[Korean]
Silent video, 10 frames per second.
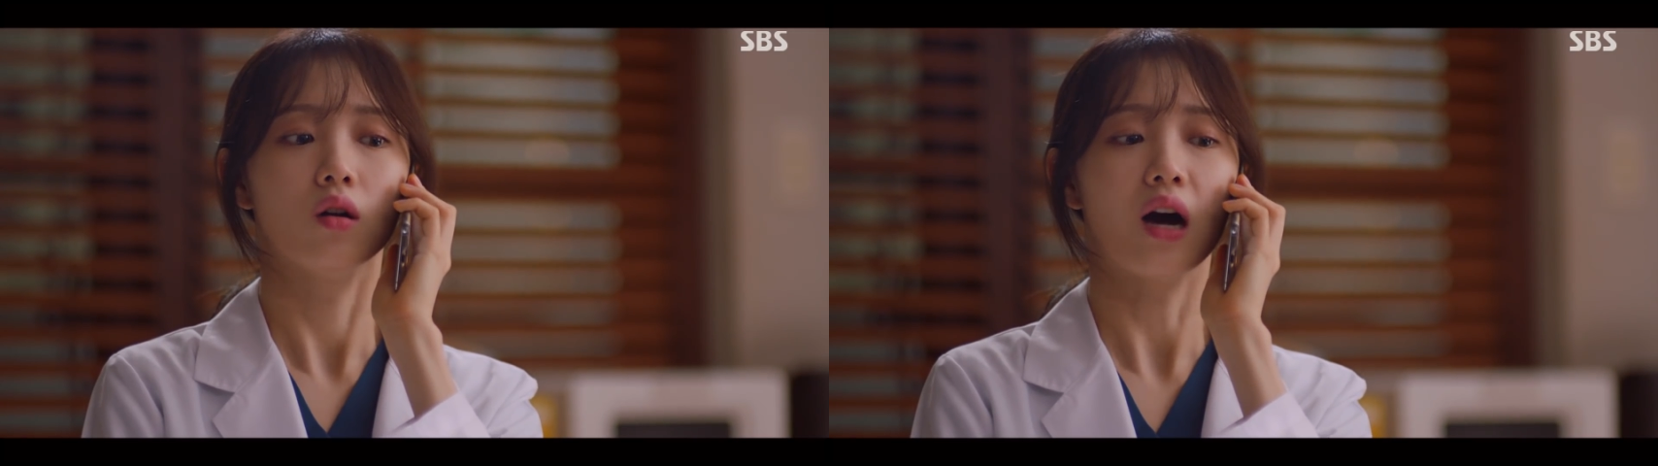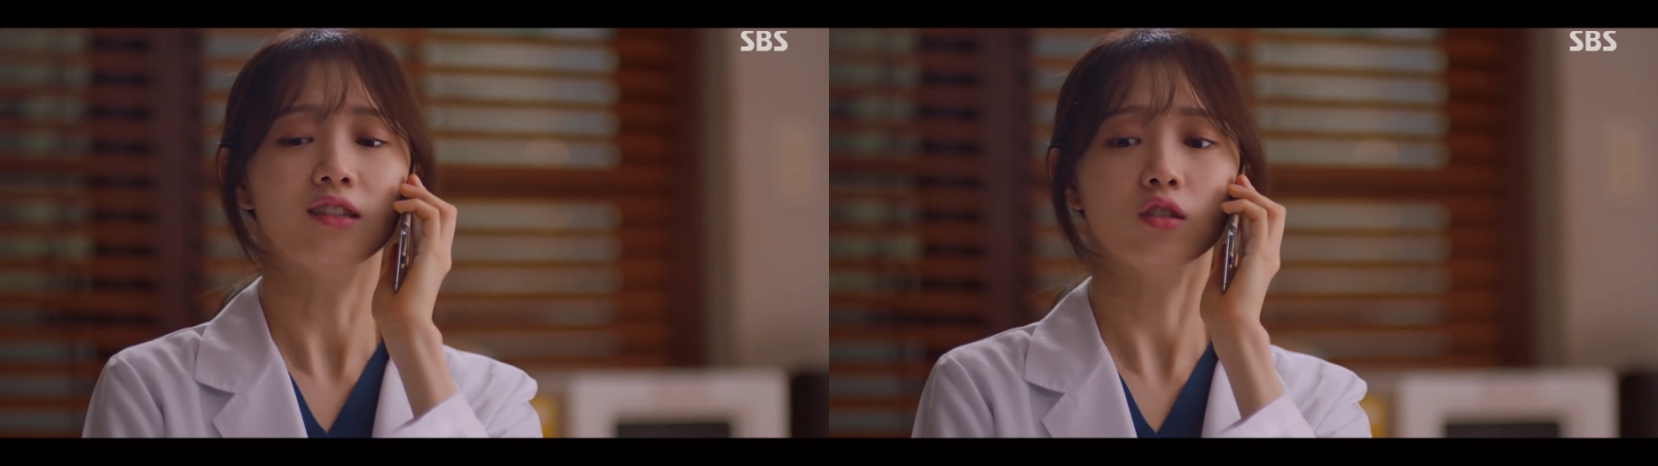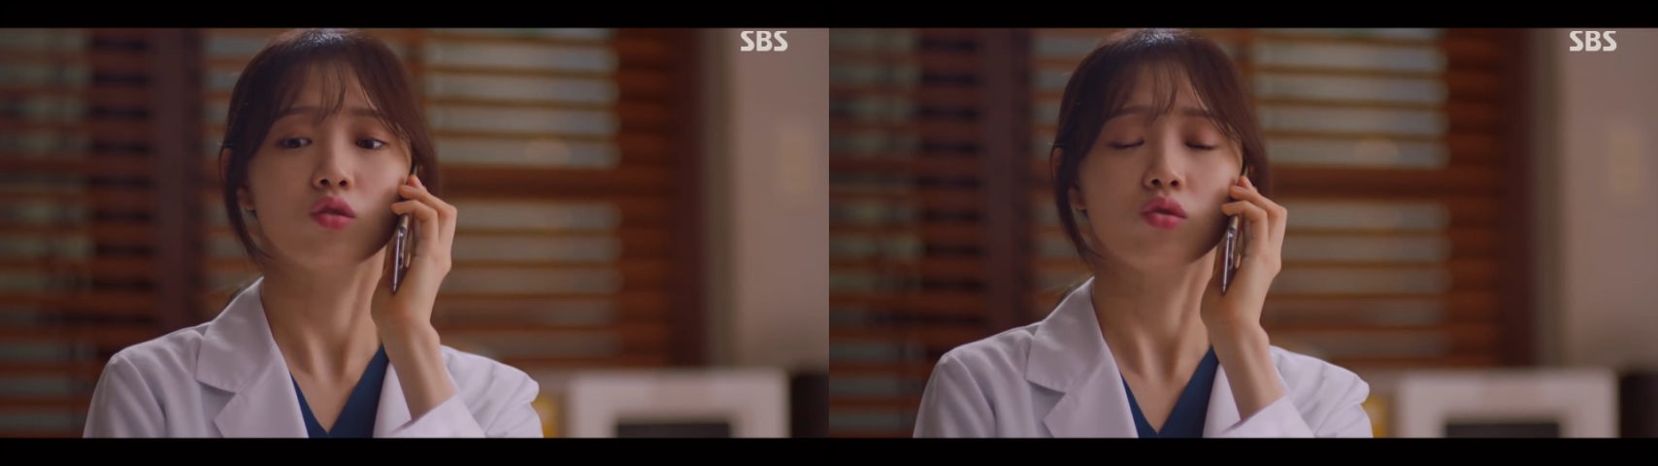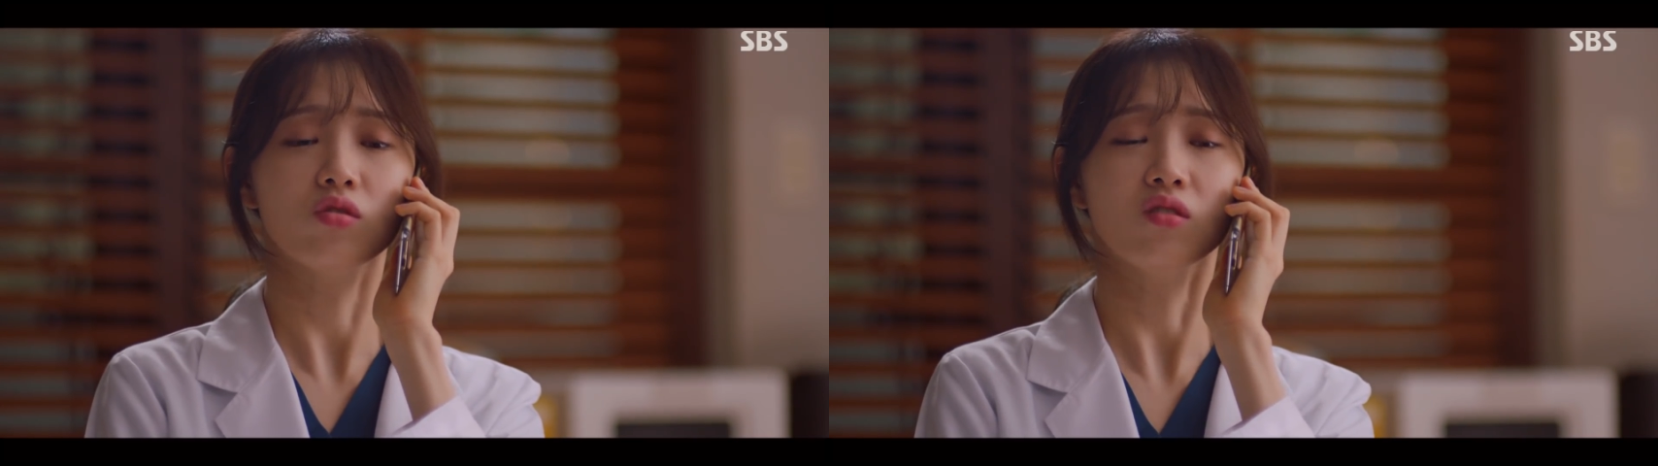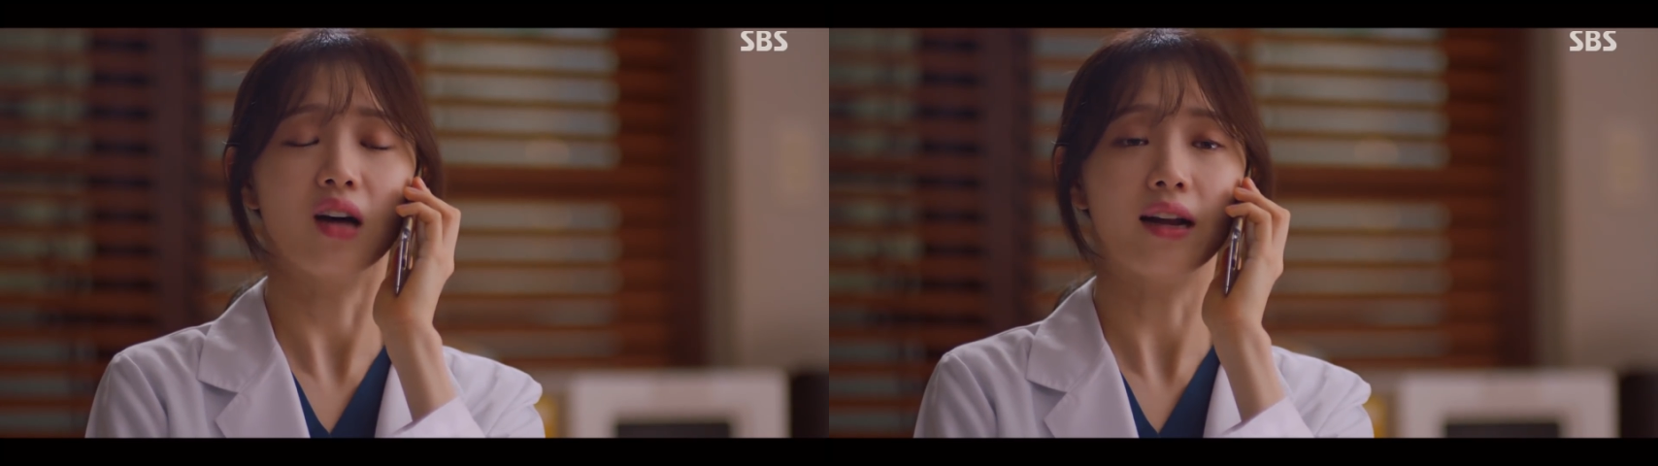아직
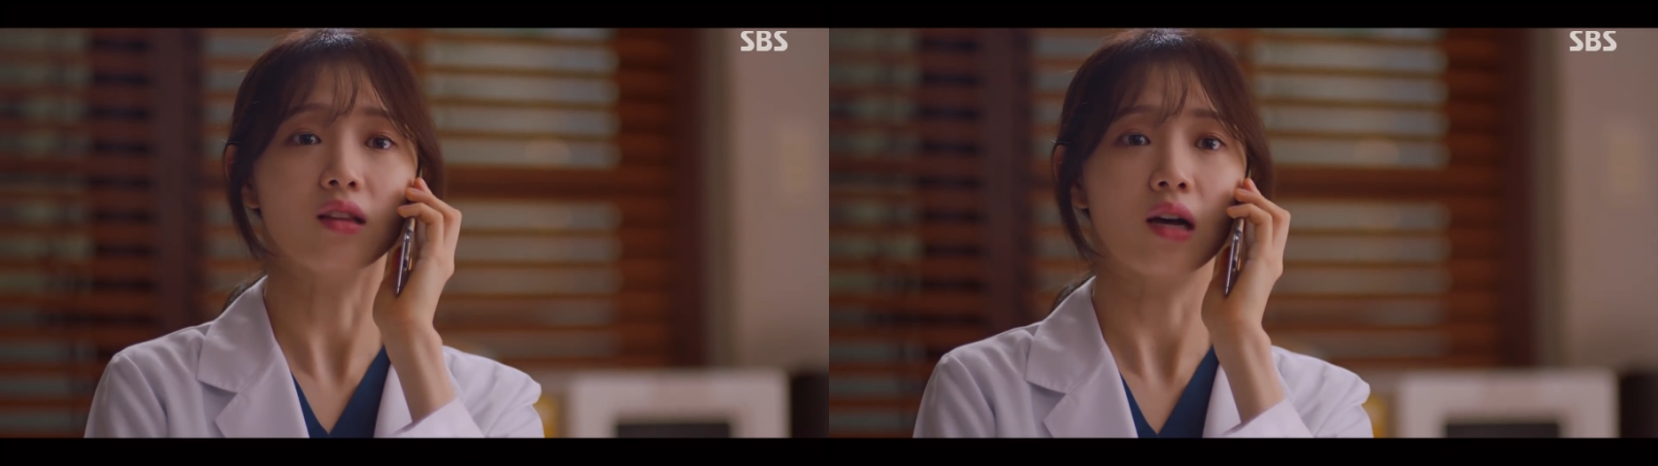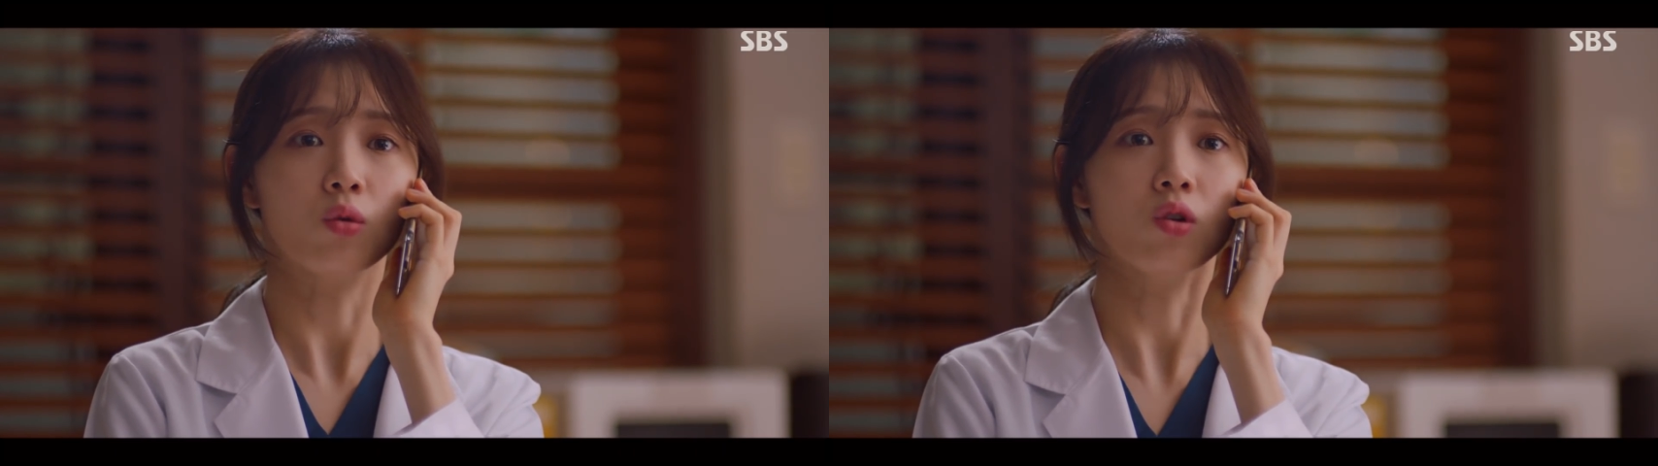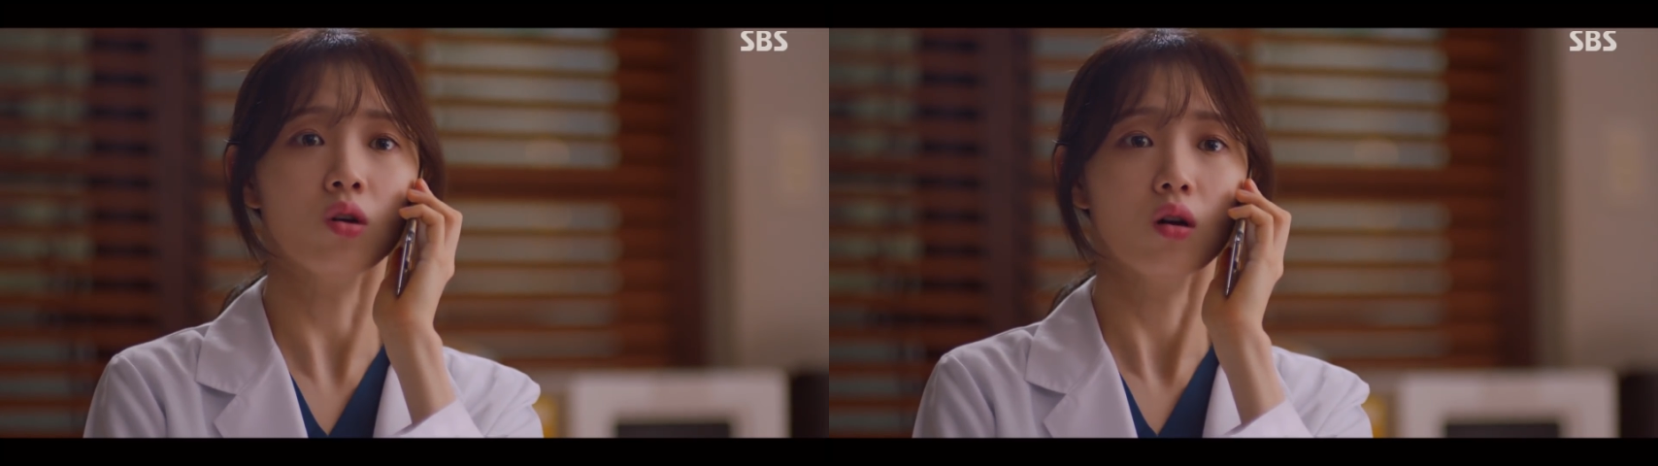출근을 안 했다고?